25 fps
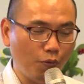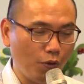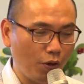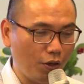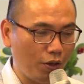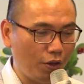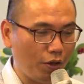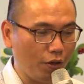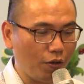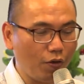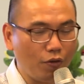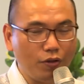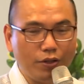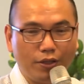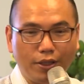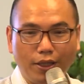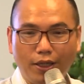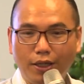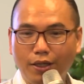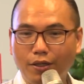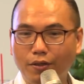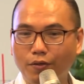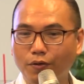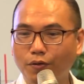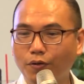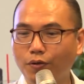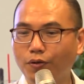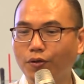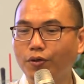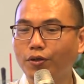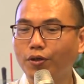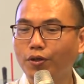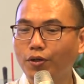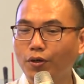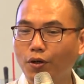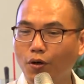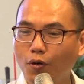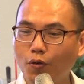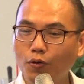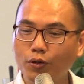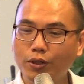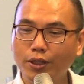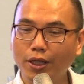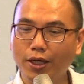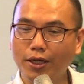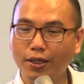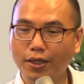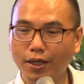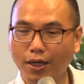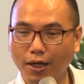buồn, nó có gì tôi hỗ
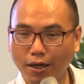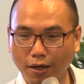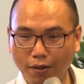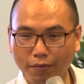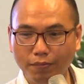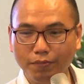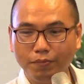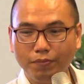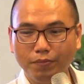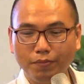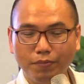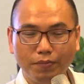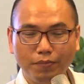trợ được không?